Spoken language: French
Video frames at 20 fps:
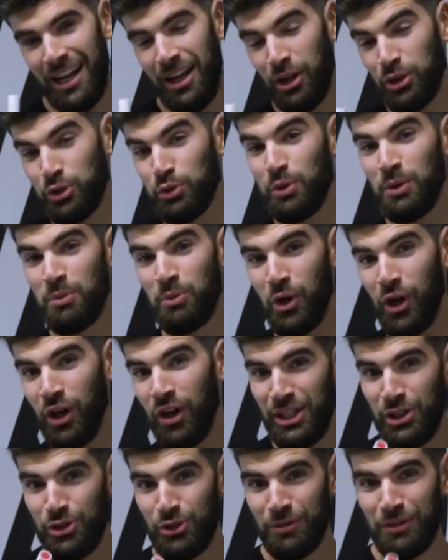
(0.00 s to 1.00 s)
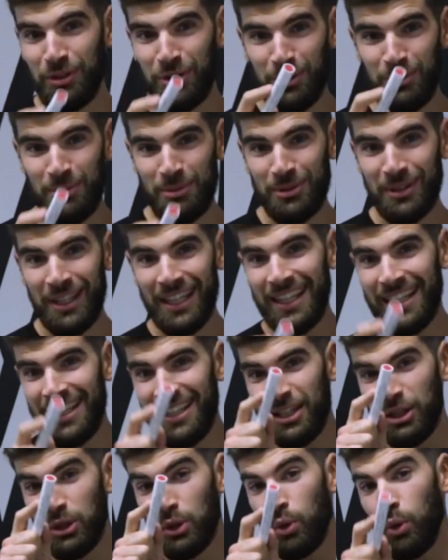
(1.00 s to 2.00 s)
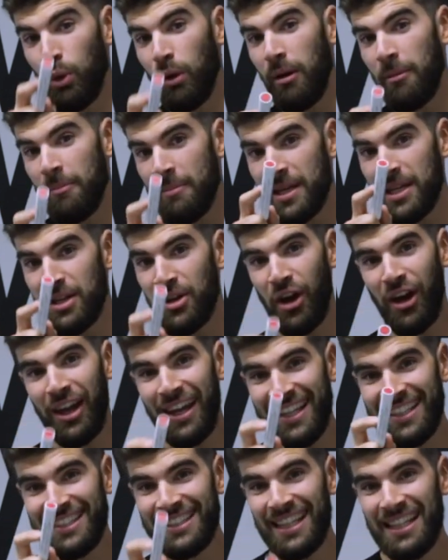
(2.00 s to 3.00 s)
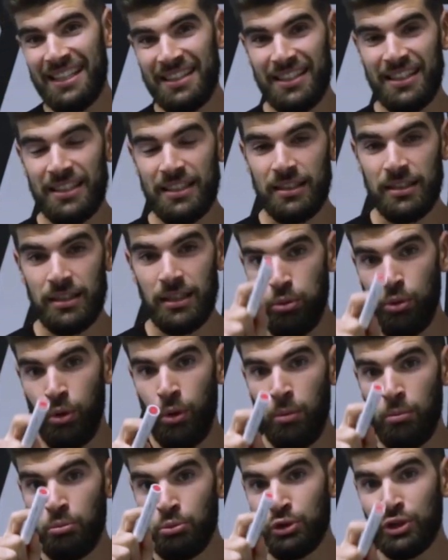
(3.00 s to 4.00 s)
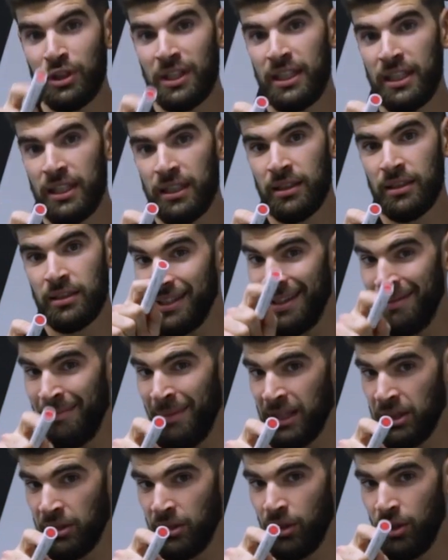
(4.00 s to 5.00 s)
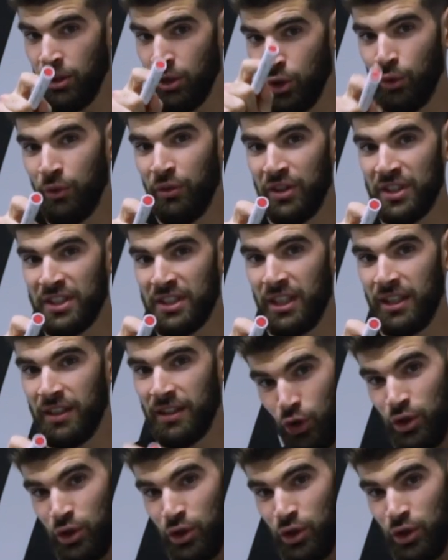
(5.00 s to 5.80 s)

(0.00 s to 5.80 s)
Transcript: Alors suis-moi et je vais te montrer les trois meilleurs exercices pour muscler dès maintenant ton fessier.